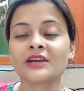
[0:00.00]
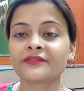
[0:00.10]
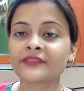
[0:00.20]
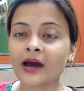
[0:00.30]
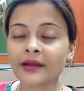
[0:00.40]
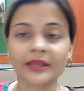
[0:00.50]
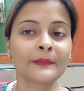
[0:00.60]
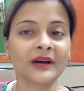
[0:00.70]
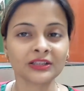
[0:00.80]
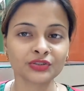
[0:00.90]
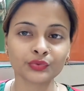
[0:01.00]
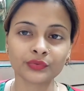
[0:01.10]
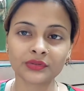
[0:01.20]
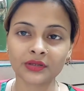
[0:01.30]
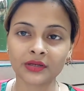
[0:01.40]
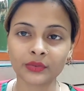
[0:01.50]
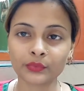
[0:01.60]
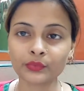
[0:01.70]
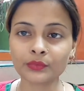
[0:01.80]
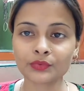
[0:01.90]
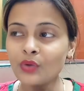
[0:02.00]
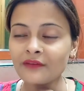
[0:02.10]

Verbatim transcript: अफ्तार के बाद शूट कर रही हूँ तो